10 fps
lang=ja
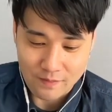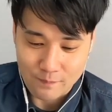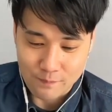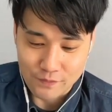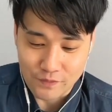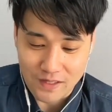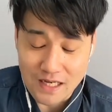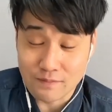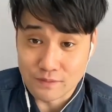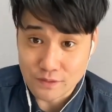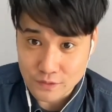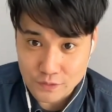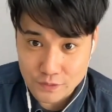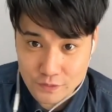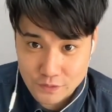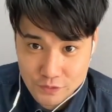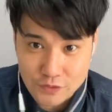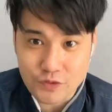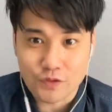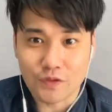無料配布、
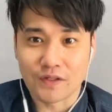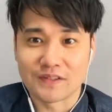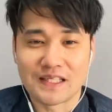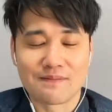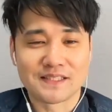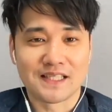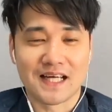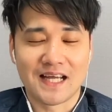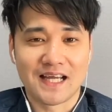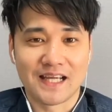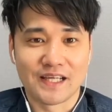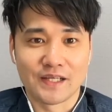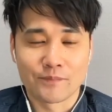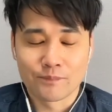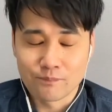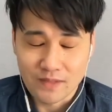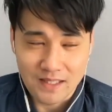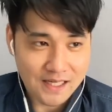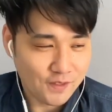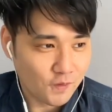じゅっこでございます。はい。
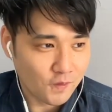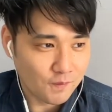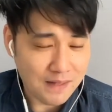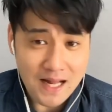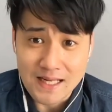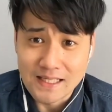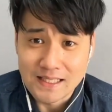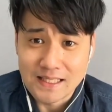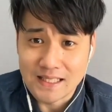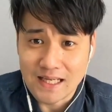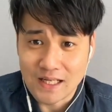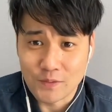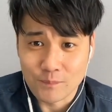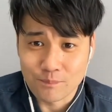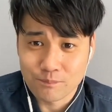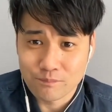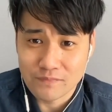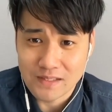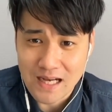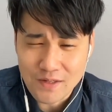あのー、まあ、あの、
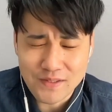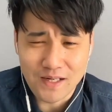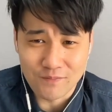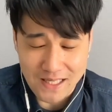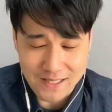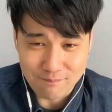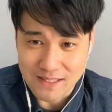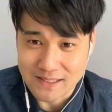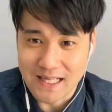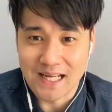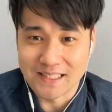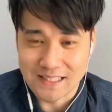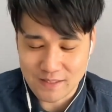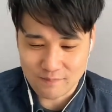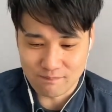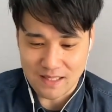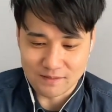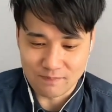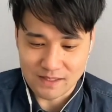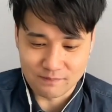あるキャラもね、まあ、狙いにね、まあ、
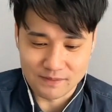まあ、ま